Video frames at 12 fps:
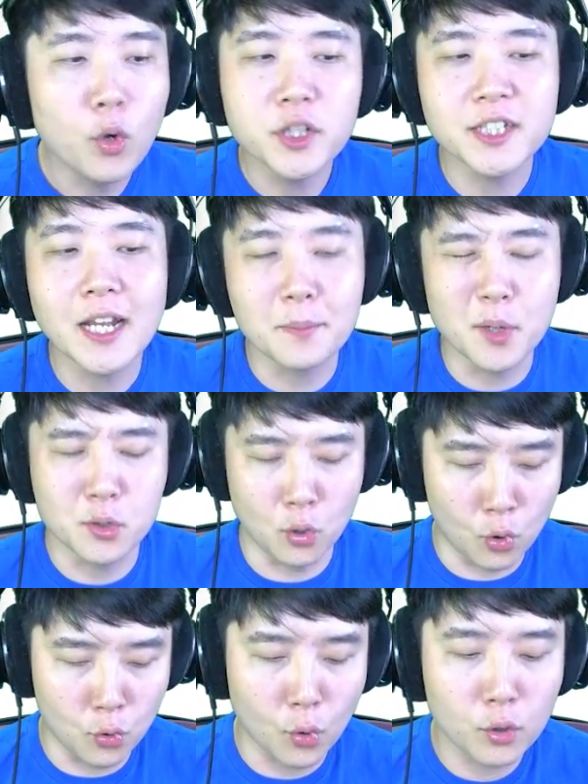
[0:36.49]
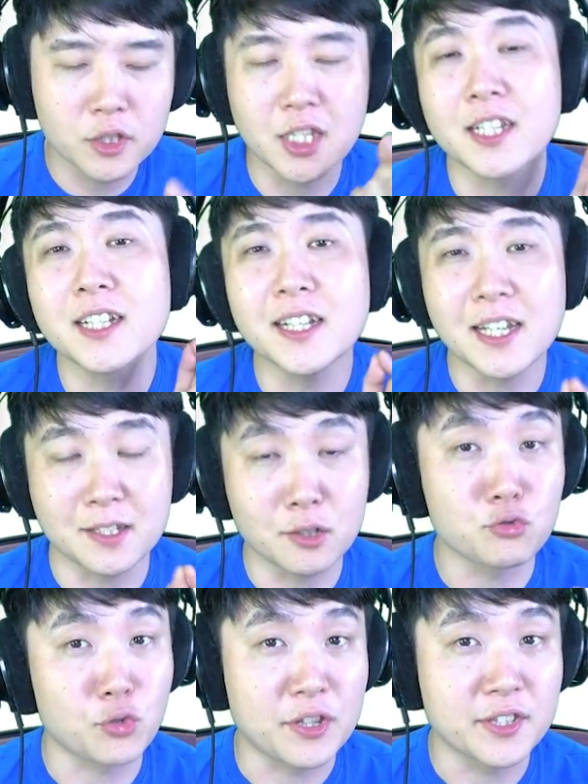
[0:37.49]
혹시나 뭐 요런, 요런 티끌이
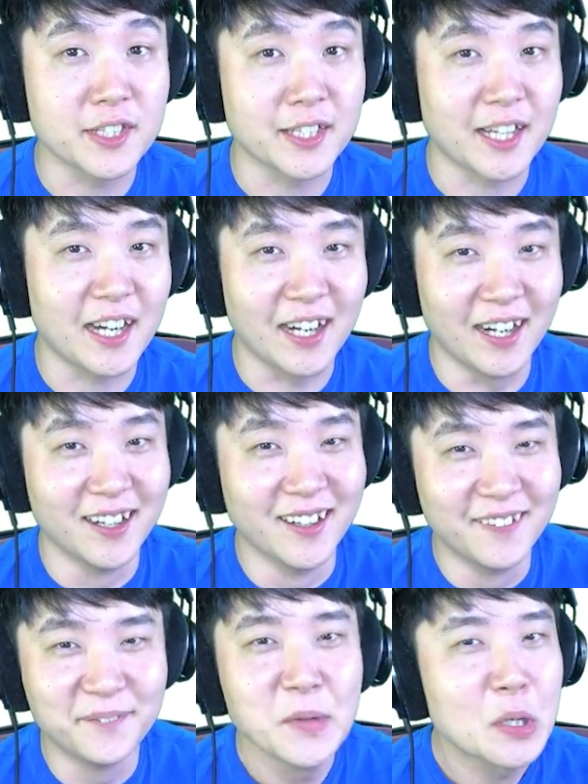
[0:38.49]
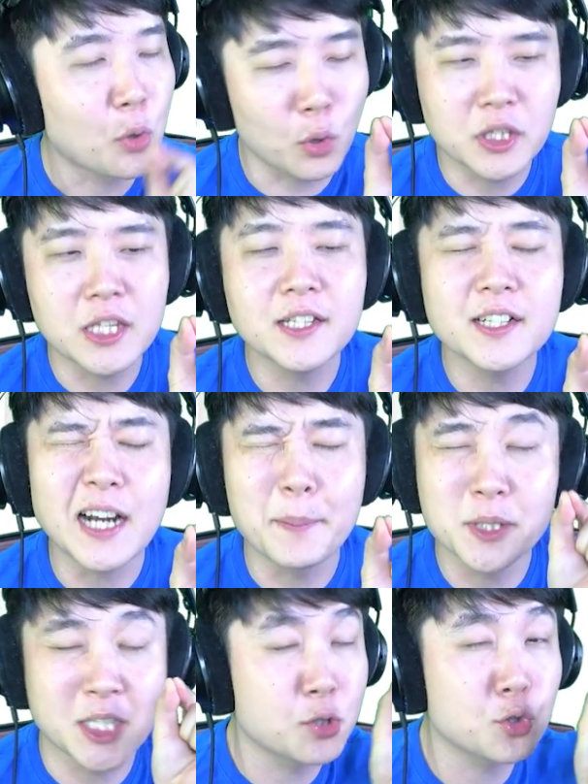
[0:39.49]
있을 수도 있으니까 그 티끌
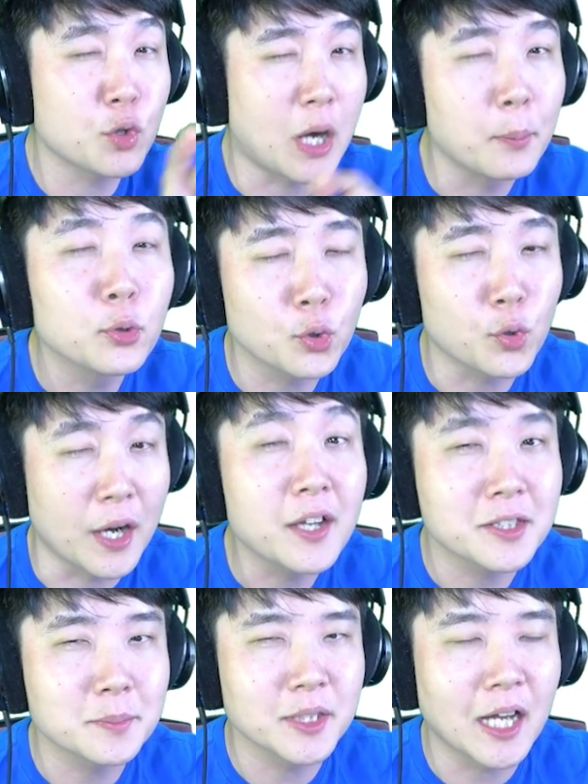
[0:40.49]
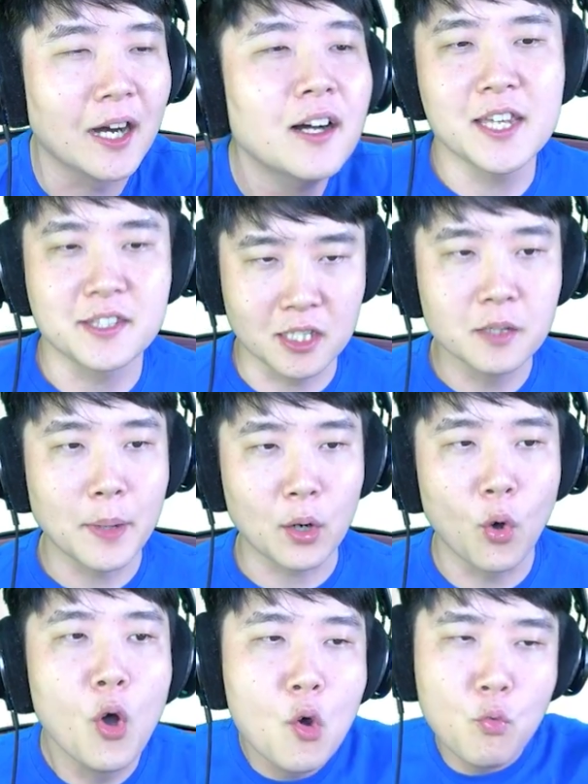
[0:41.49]
한번 찾으러 가보도록 하겠습니다. 테스트는 바로